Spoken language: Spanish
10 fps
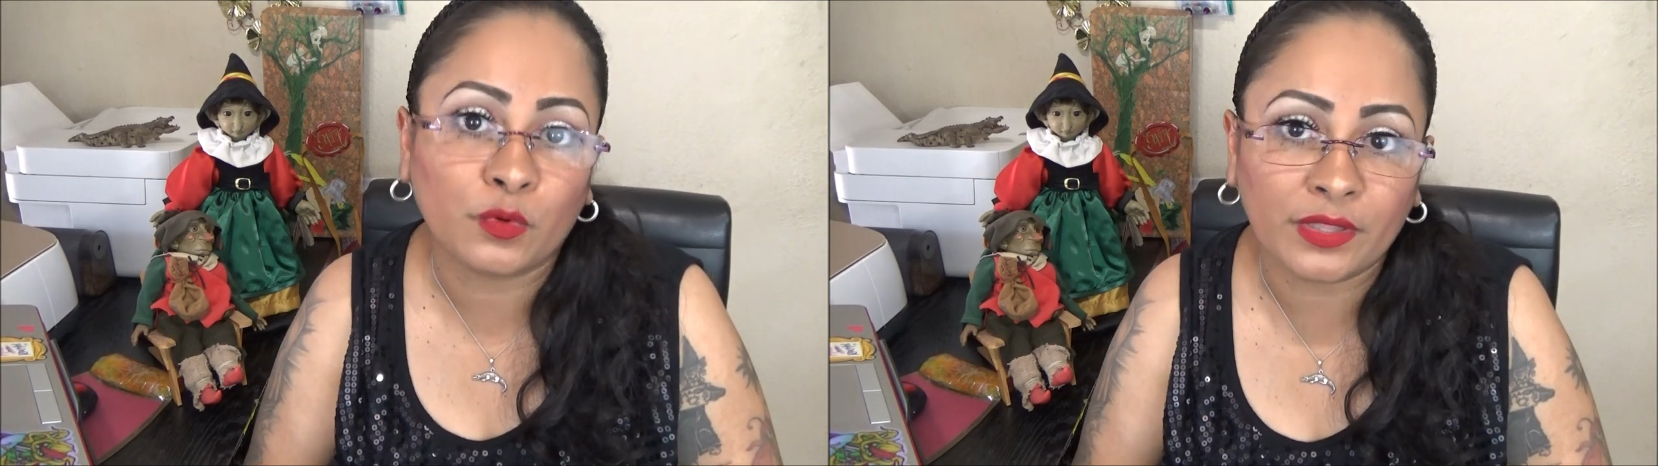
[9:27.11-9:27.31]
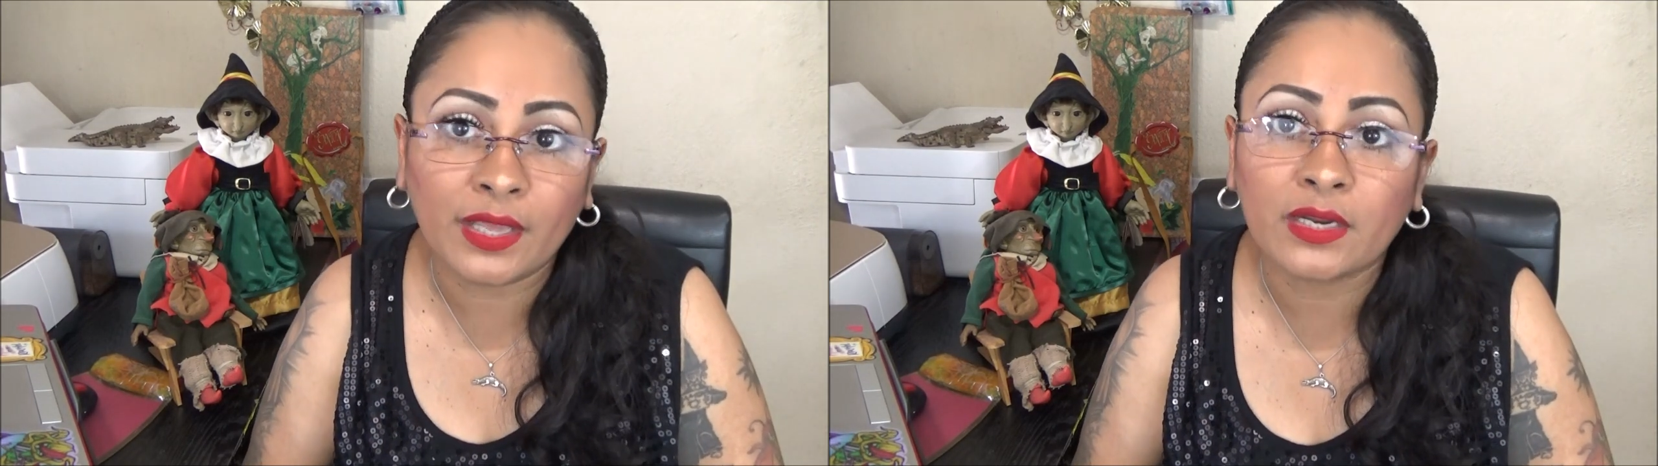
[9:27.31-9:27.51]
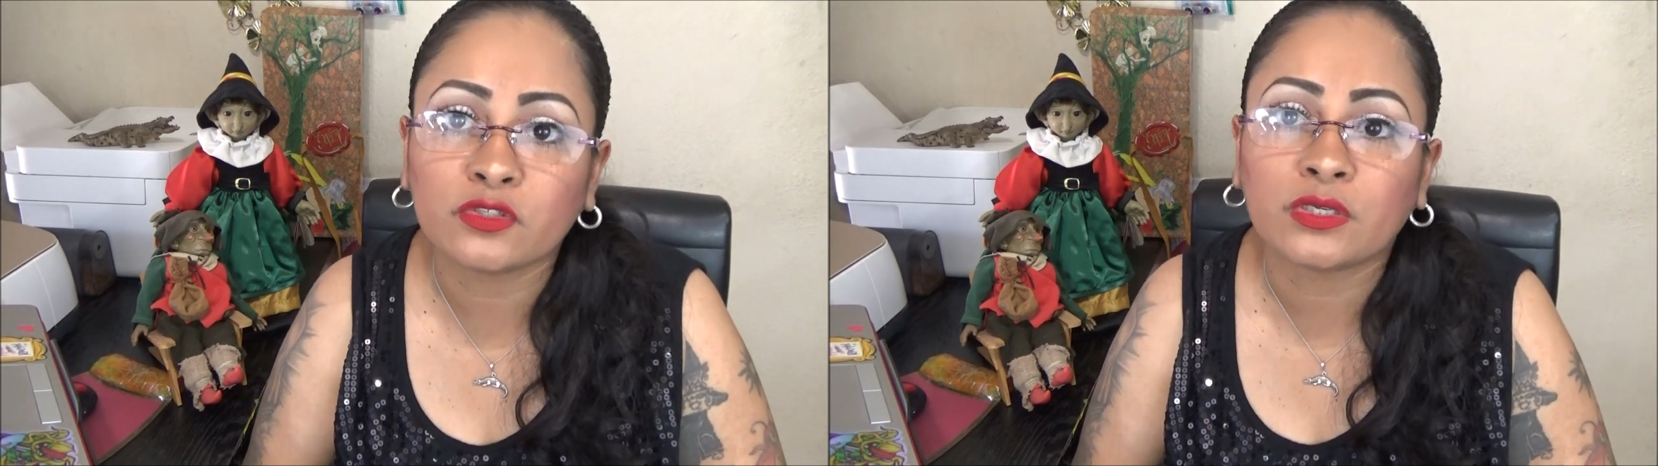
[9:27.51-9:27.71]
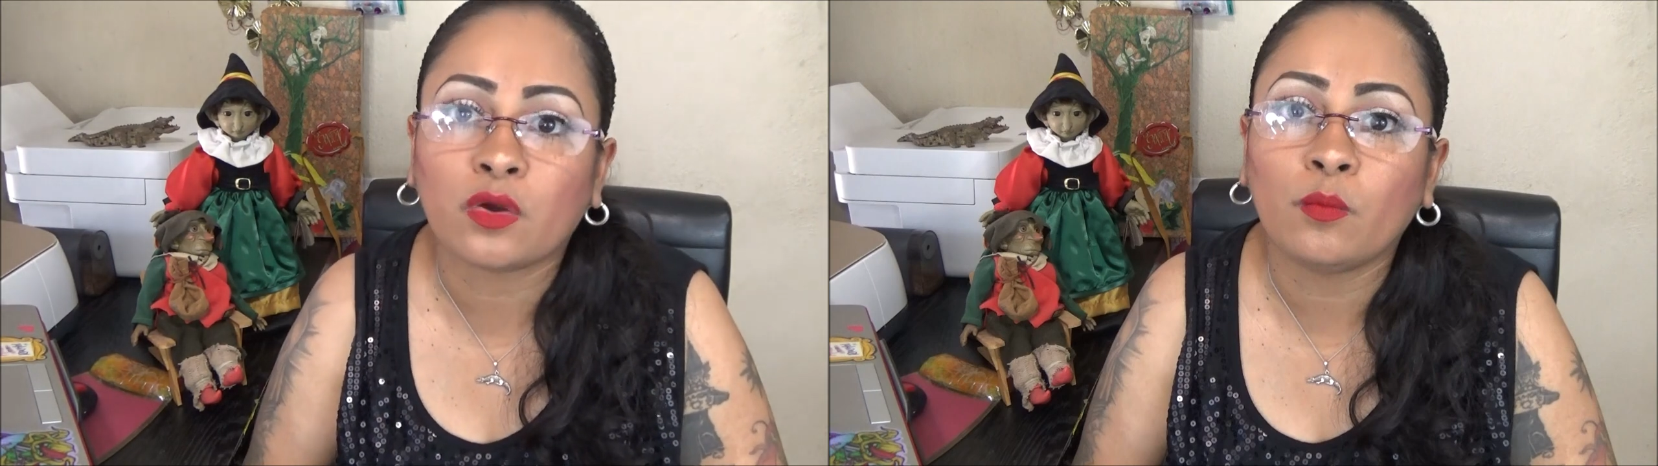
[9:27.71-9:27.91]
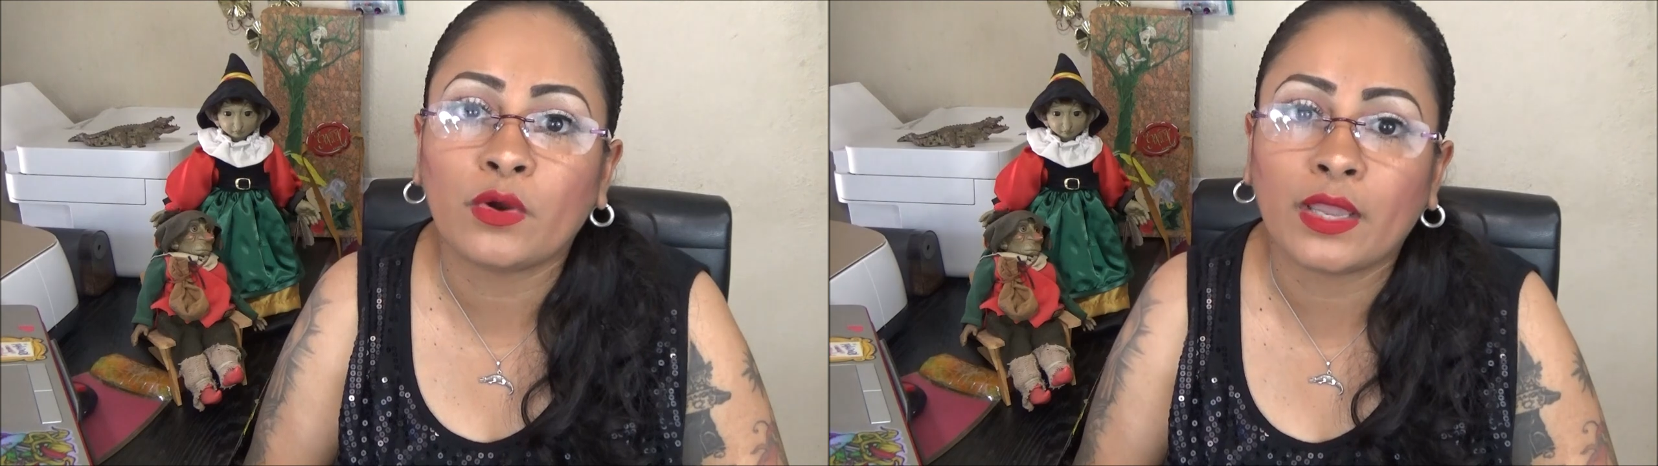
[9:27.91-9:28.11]
poderes, o
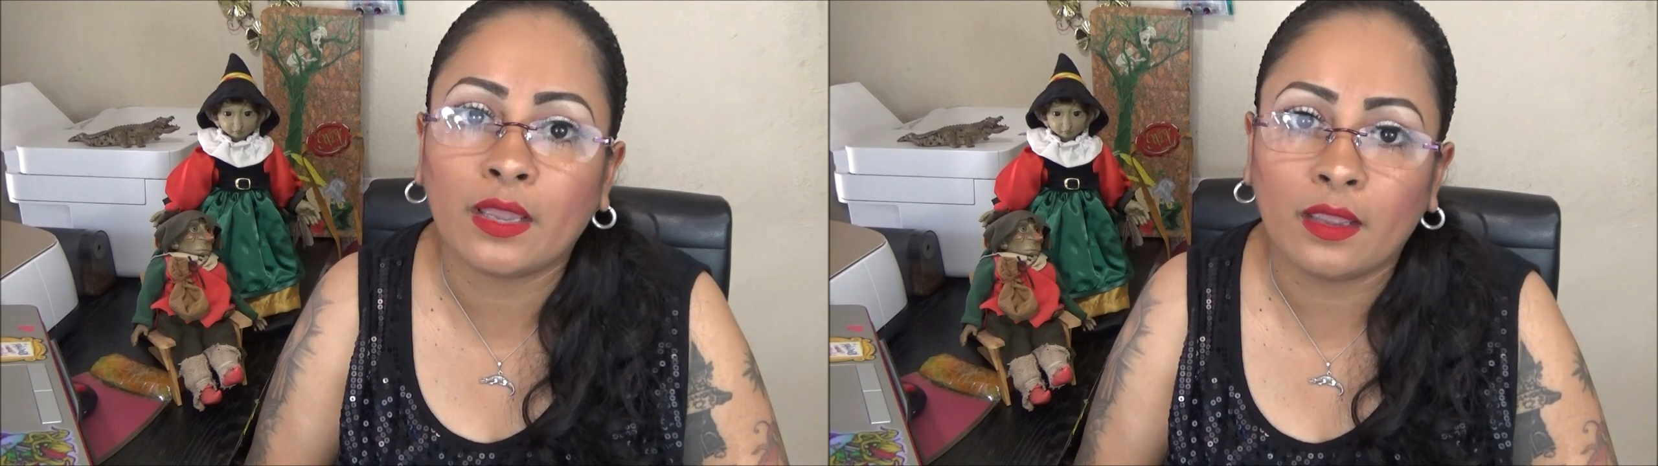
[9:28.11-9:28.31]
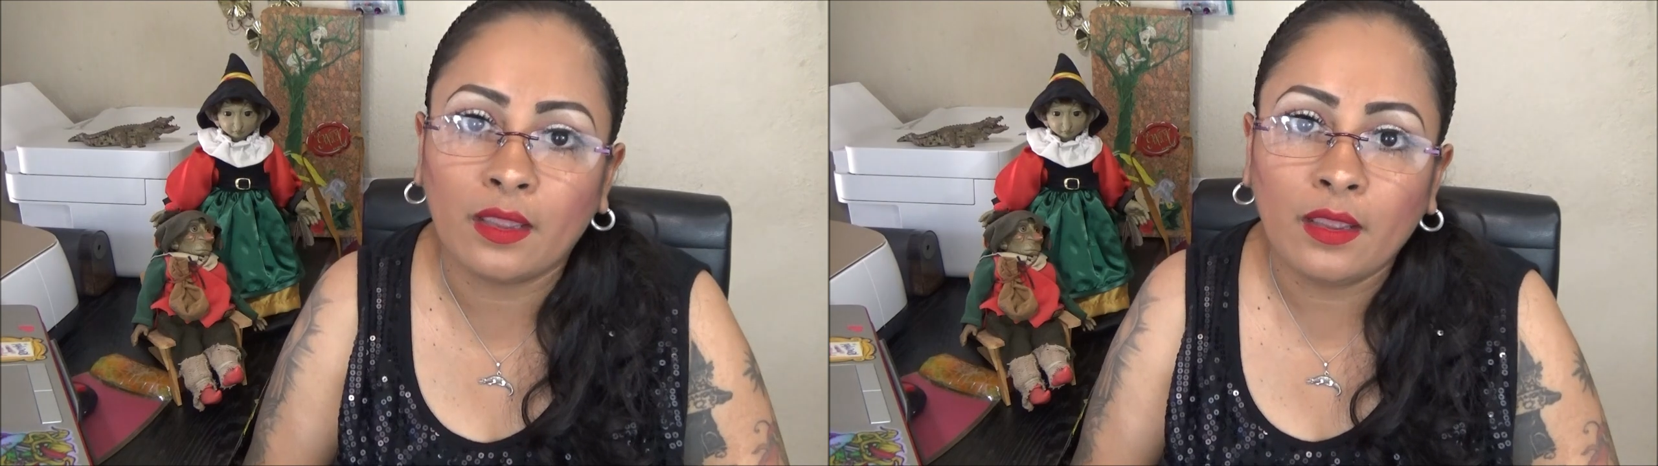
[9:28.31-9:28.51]
sea, como que